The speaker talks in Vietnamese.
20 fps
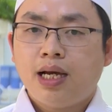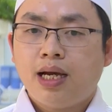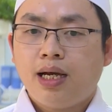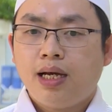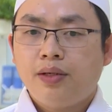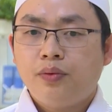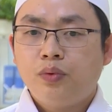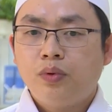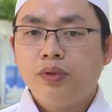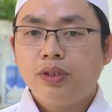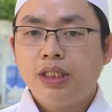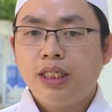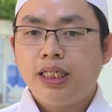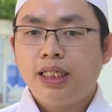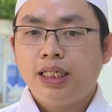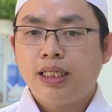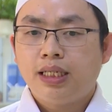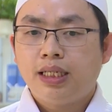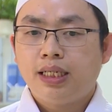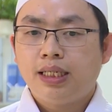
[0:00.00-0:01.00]
ăn uống
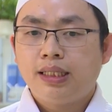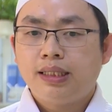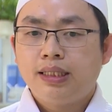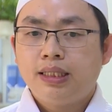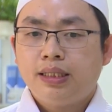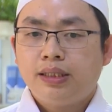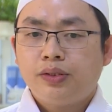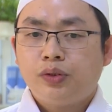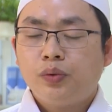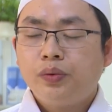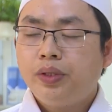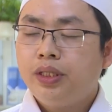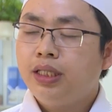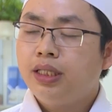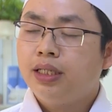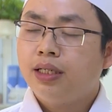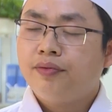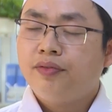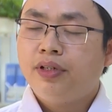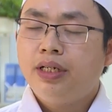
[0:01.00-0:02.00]
thì chú ý
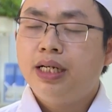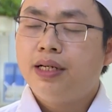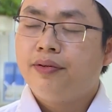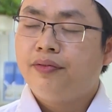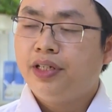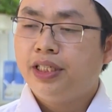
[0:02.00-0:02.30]
các vấn đề